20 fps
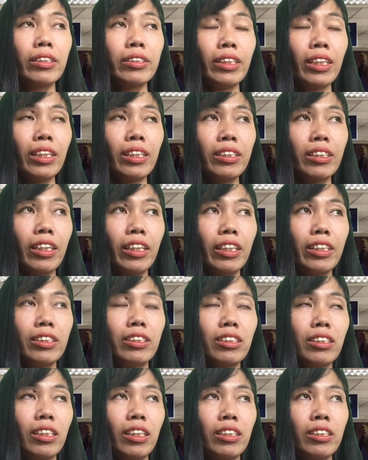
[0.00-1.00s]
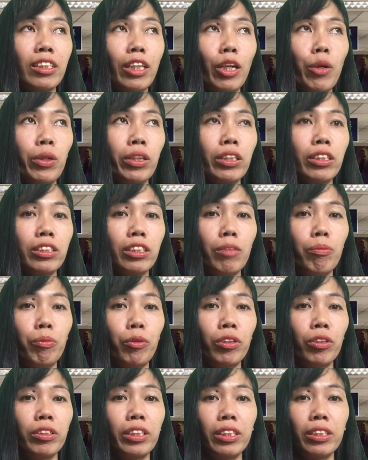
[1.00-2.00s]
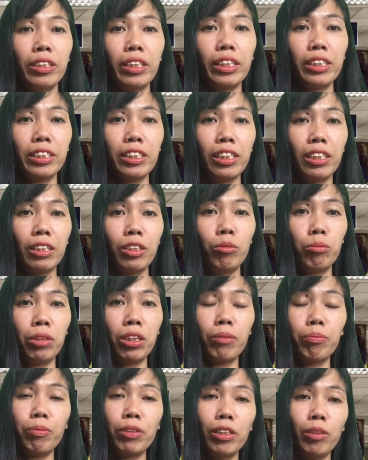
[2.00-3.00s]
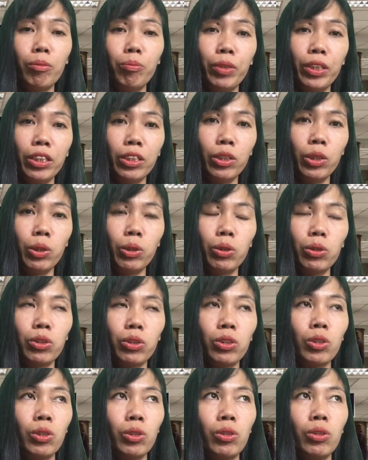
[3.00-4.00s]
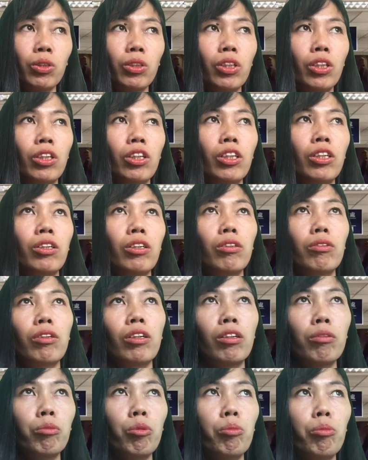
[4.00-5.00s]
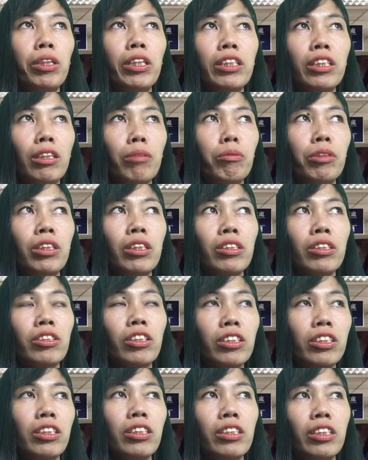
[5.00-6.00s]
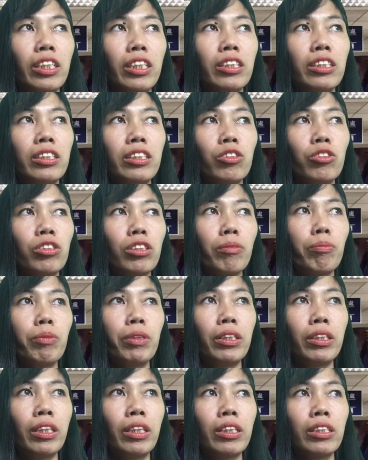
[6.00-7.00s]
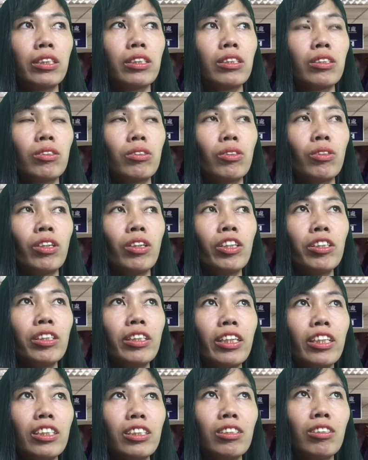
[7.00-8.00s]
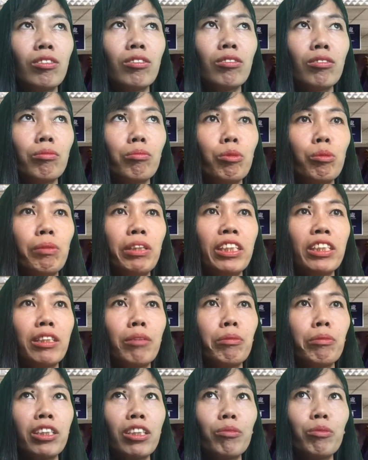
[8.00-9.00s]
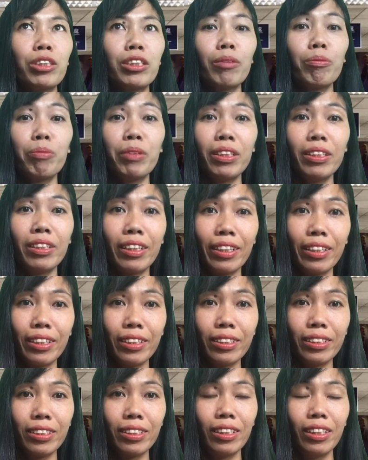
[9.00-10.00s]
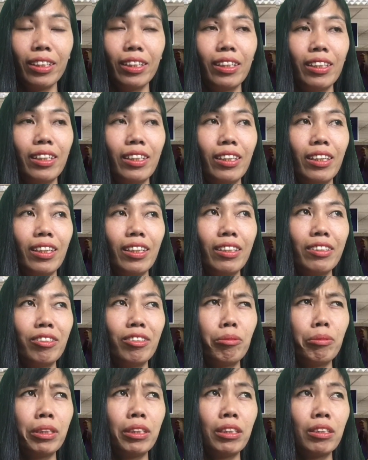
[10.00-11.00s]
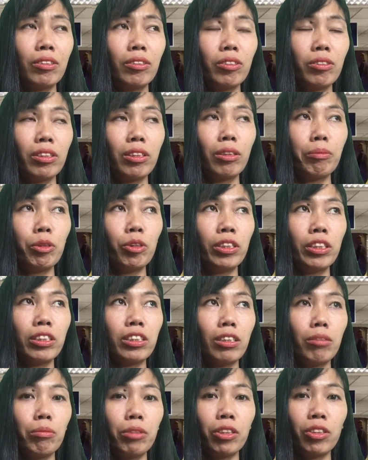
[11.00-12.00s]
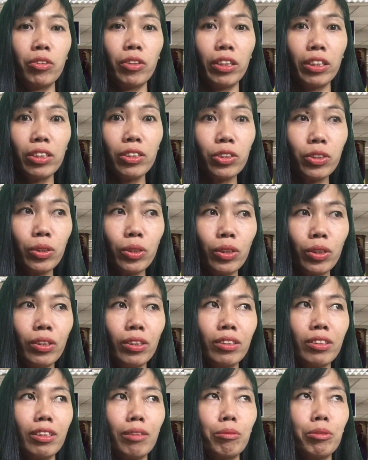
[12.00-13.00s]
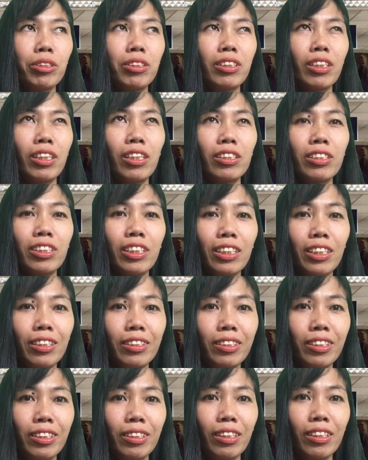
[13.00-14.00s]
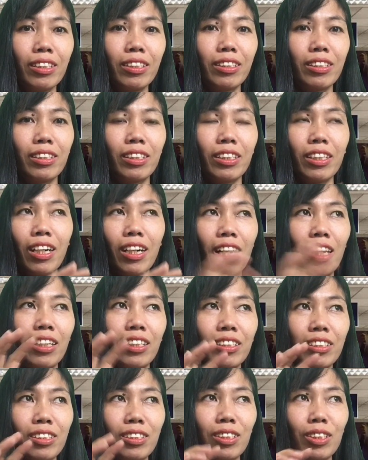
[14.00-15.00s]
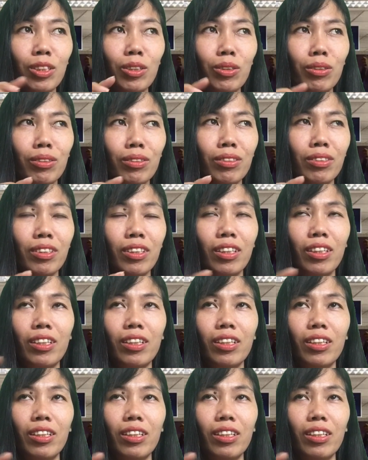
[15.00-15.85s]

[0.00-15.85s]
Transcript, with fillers: Saka guys, sa Taiwan kasi 14 days lang yung mga Pilipino. So, uh, bumalik kami ng 13 days dito sa Pinas. So, ngayon guys, nung bumalik naman kami sa Pinas, uh, ah, duman kami ulit sa immigration. Tapos, tagal-tagal na nagahang kasi yung